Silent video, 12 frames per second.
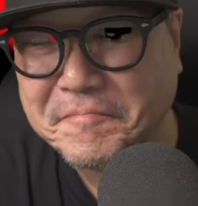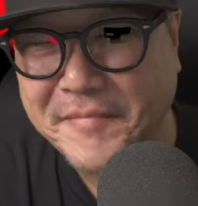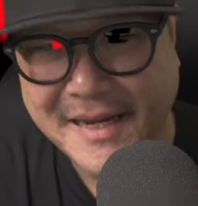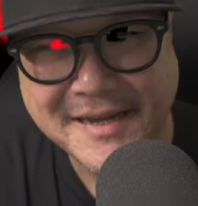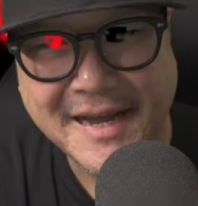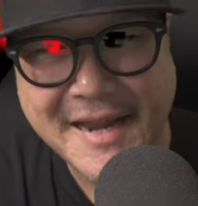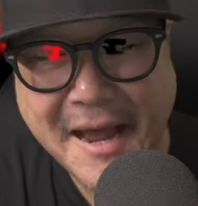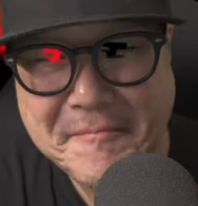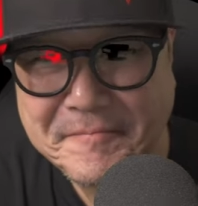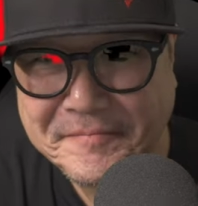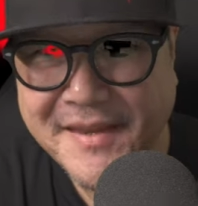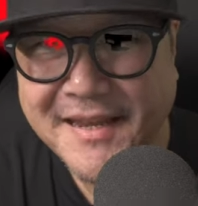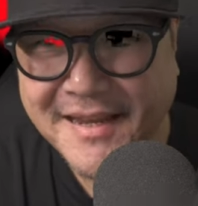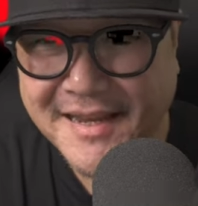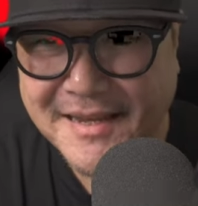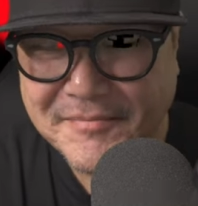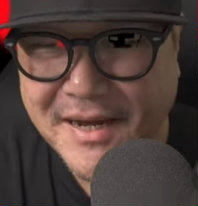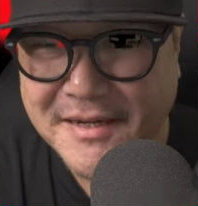かな。
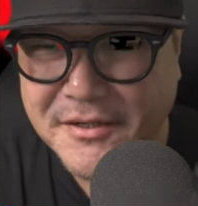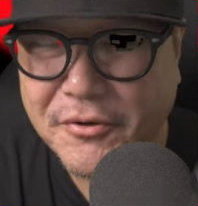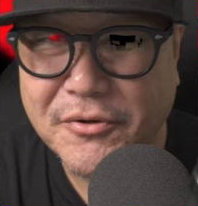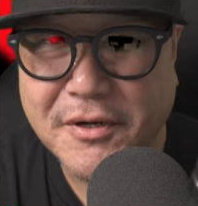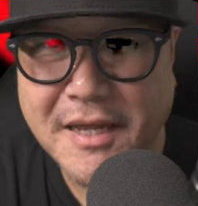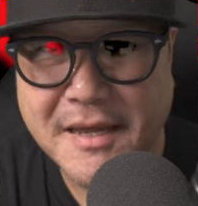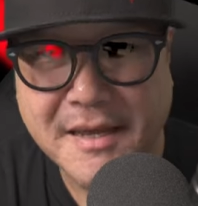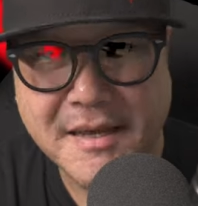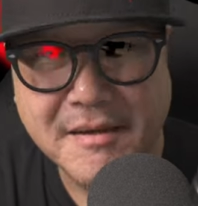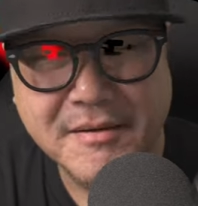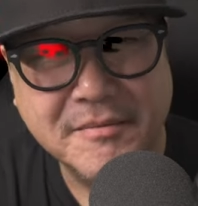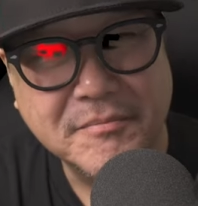まあ、日本語で、